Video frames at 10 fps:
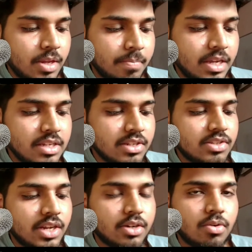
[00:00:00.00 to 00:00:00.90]
b is a
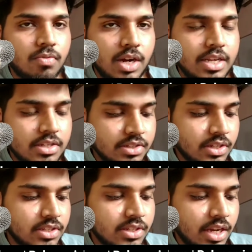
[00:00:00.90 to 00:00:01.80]
set of y
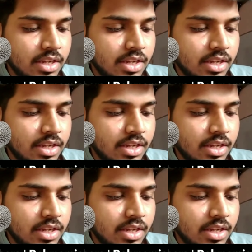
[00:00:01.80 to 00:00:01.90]
such